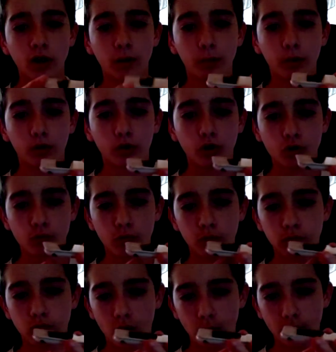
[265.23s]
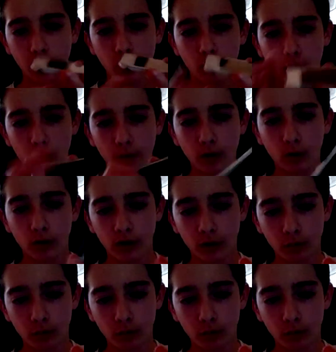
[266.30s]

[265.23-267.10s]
que l'iPod Touch pour pouvoir bien l'envelopper.